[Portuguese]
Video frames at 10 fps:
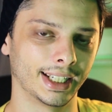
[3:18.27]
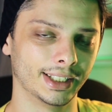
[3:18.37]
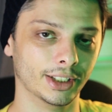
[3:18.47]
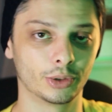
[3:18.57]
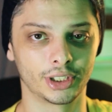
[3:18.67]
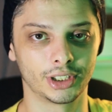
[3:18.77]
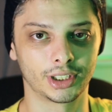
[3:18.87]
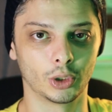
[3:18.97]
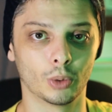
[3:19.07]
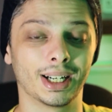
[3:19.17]
E aí nisso a
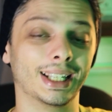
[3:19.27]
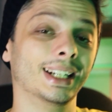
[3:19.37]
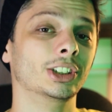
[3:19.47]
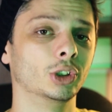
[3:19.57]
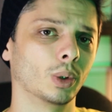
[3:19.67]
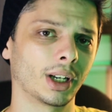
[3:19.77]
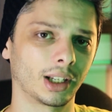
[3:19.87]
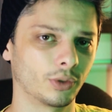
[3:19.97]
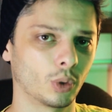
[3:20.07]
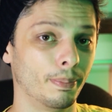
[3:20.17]
gente criou uma grande história
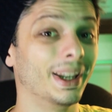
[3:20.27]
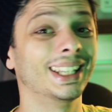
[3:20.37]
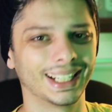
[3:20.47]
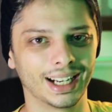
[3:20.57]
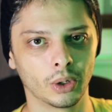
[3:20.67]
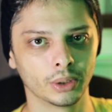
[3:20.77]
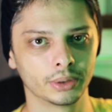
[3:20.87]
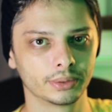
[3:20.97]
que ficou bem legal.